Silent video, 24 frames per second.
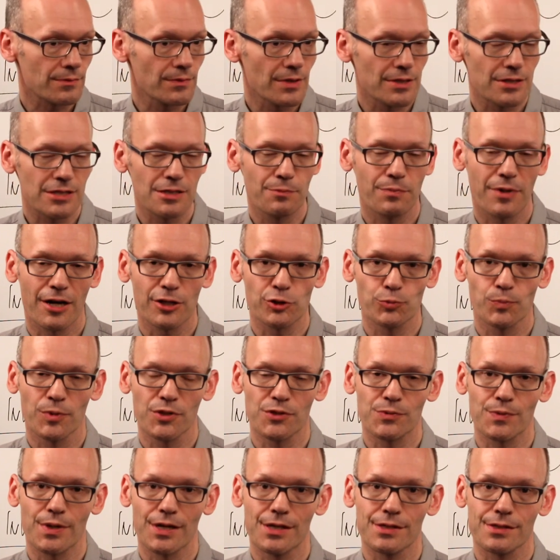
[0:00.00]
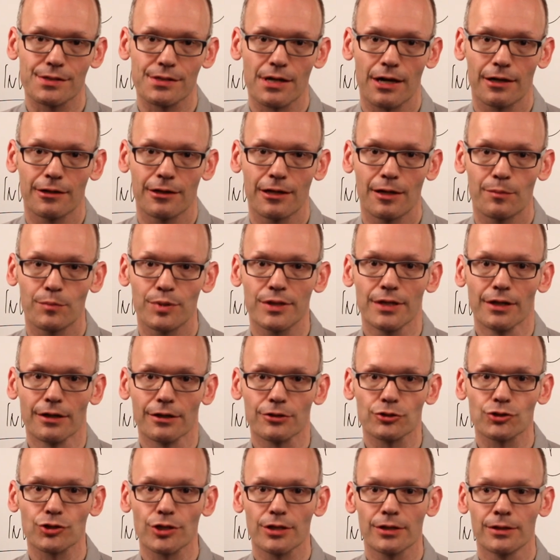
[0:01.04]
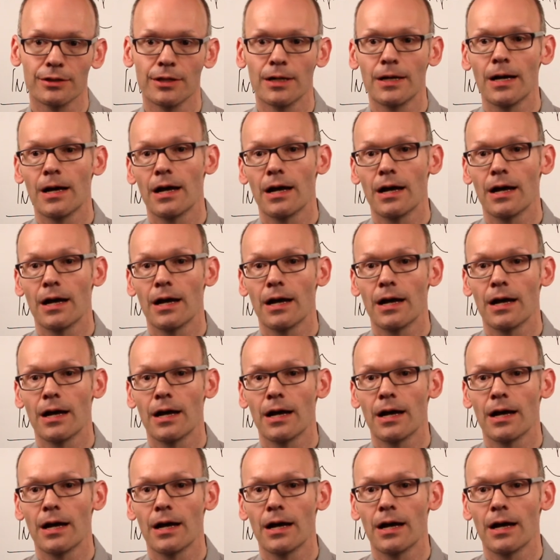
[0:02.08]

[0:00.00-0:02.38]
wenn Sie beispielsweise eine empirische